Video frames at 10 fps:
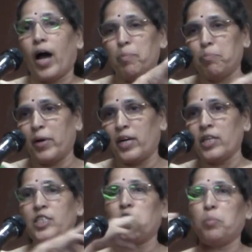అప్పటి
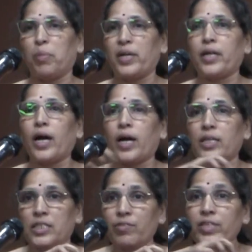నుంచి ఇప్పటిదాకా
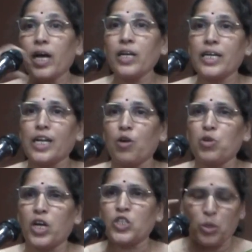జీవితాలు ఎట్లా
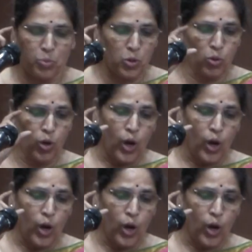ఉన్నాయో చెప్తూ